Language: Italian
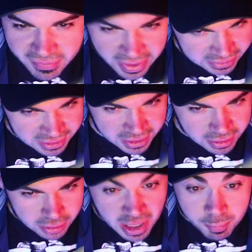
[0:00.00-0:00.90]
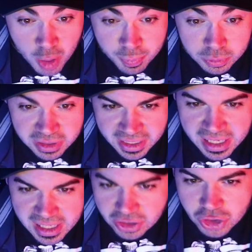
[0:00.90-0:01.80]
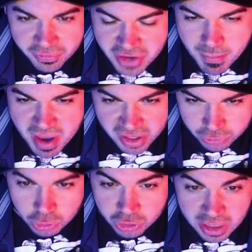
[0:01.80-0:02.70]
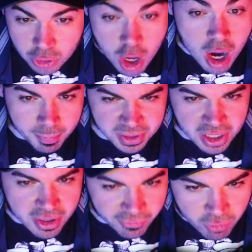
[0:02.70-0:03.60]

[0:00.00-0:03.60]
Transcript: avanti, per poi puntare il lanciafiamme verso il secchio e aprire il